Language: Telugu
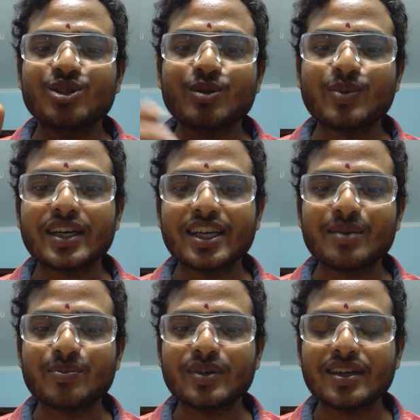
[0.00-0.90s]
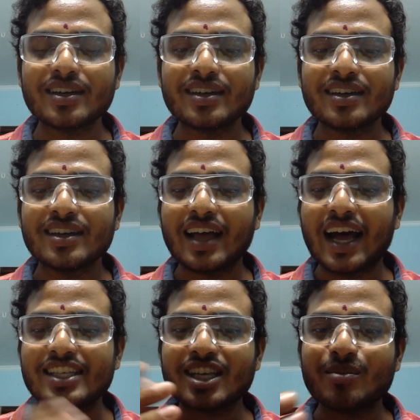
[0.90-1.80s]
దుప్పటి కప్పి
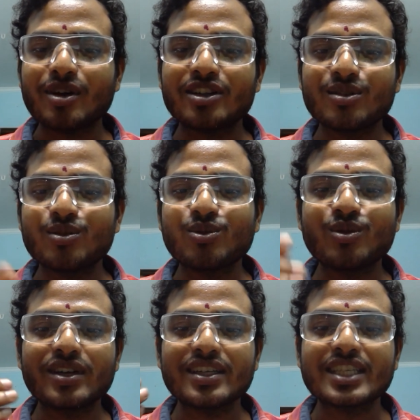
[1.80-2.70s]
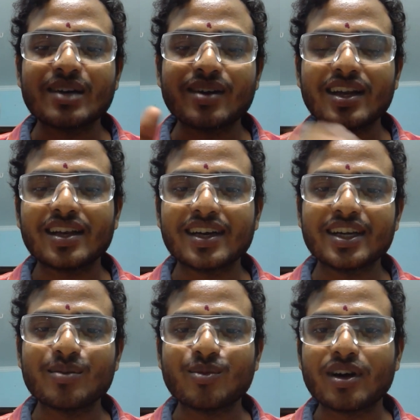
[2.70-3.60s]
ఆ సమాధులు కుళ్ళిన
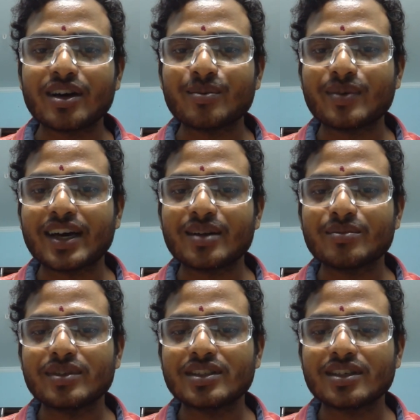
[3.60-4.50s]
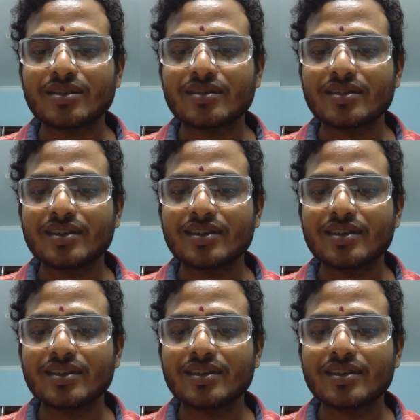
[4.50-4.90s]
శవాలన్నిటికీ మొక్కడం ప్రారంభించారు